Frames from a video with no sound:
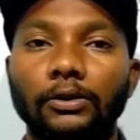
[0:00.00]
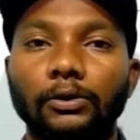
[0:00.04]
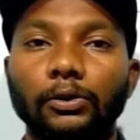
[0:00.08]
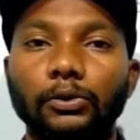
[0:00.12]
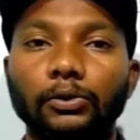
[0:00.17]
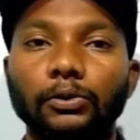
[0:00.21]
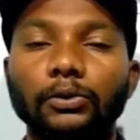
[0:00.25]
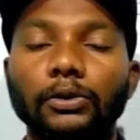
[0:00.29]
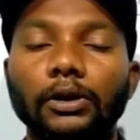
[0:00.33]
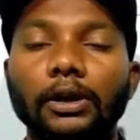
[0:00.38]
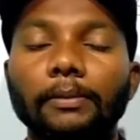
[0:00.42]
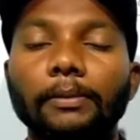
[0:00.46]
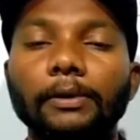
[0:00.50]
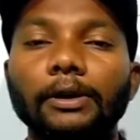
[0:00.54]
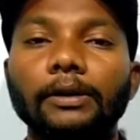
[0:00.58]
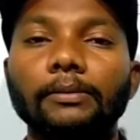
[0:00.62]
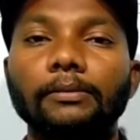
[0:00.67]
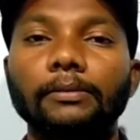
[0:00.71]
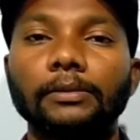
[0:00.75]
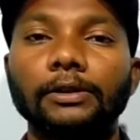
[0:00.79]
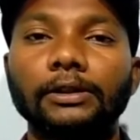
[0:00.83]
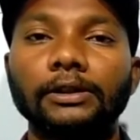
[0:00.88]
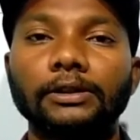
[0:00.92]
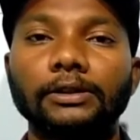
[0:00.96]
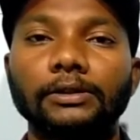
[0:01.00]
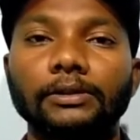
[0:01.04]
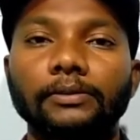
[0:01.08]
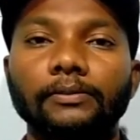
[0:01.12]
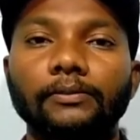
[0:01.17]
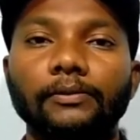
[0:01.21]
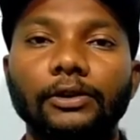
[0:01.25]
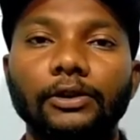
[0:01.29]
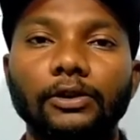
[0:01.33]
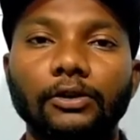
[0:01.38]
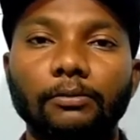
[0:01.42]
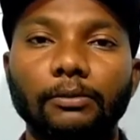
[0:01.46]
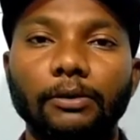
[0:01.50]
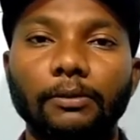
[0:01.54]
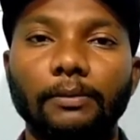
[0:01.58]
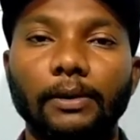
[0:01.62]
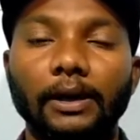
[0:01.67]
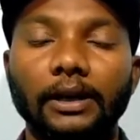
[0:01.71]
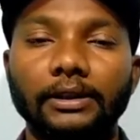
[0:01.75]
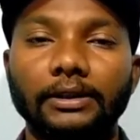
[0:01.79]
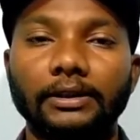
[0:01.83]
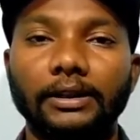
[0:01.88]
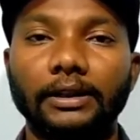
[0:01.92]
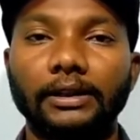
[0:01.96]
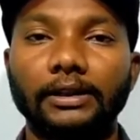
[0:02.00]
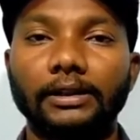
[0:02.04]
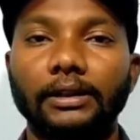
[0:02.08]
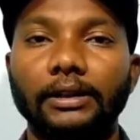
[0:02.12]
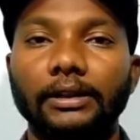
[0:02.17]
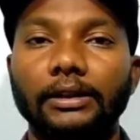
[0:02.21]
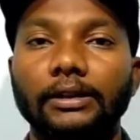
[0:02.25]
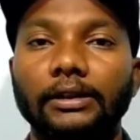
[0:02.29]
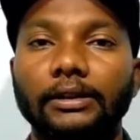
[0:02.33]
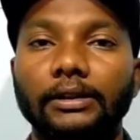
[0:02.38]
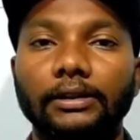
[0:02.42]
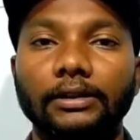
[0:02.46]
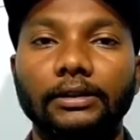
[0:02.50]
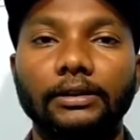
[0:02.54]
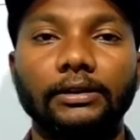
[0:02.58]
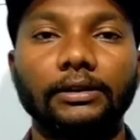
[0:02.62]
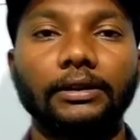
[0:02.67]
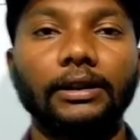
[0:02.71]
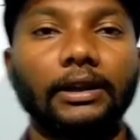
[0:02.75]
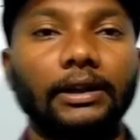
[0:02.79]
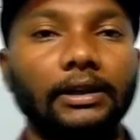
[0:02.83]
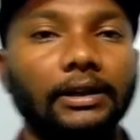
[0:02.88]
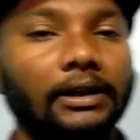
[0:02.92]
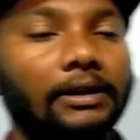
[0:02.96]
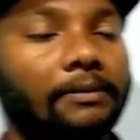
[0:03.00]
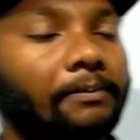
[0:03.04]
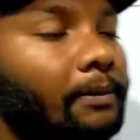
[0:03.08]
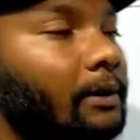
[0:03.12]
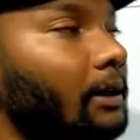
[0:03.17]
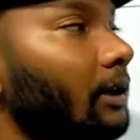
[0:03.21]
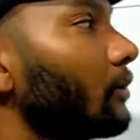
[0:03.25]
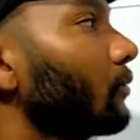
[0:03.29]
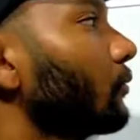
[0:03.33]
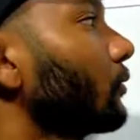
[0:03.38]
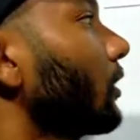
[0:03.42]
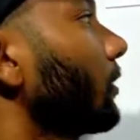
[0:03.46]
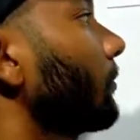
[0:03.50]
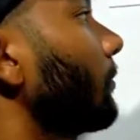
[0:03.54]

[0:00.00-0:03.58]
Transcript: दोस्तों अभी हम इस वीडियो में बात करेंगे दक्कन प्लेटो